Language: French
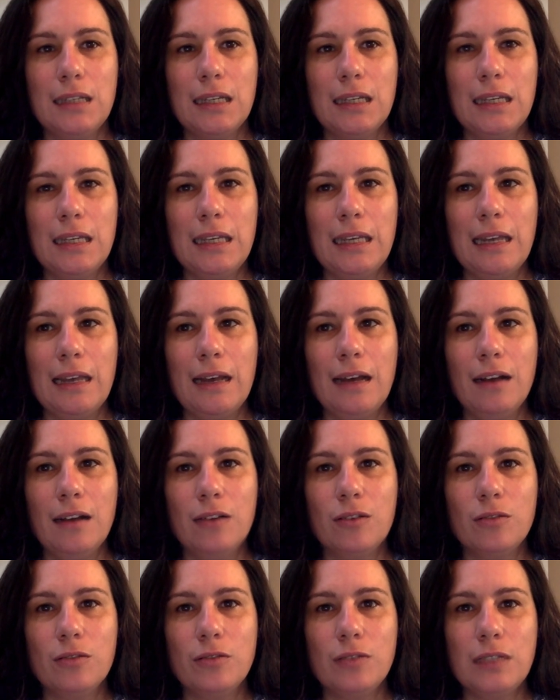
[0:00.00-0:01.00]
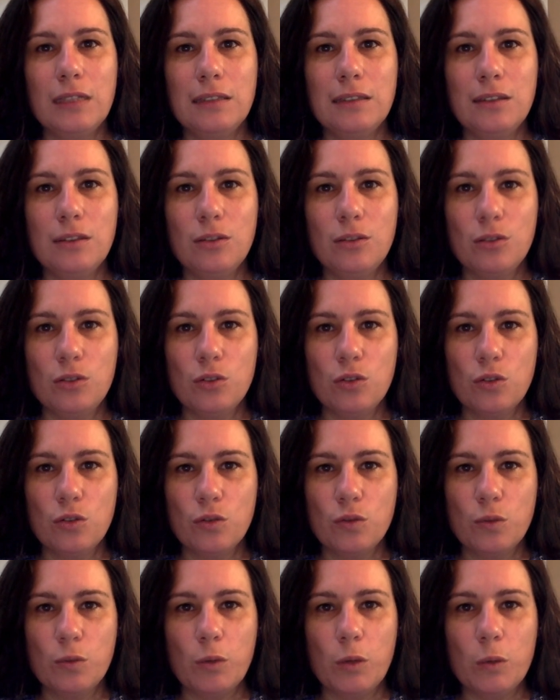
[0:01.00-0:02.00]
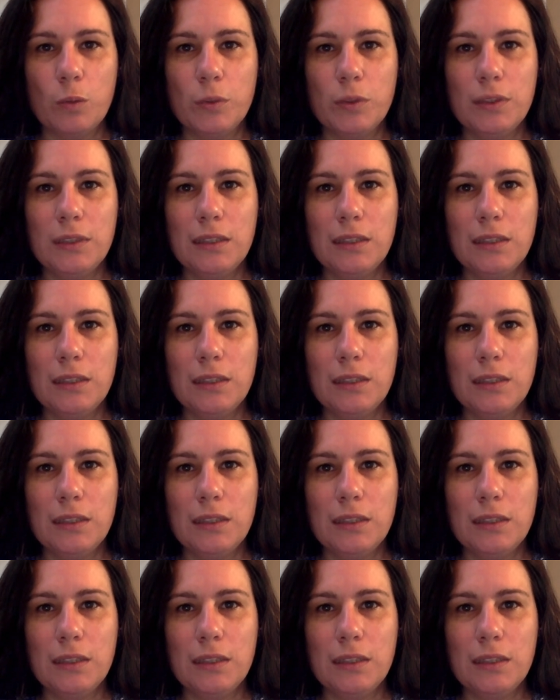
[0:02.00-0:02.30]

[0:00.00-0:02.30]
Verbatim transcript: Et là, en fait, euh, ce que je vous propose,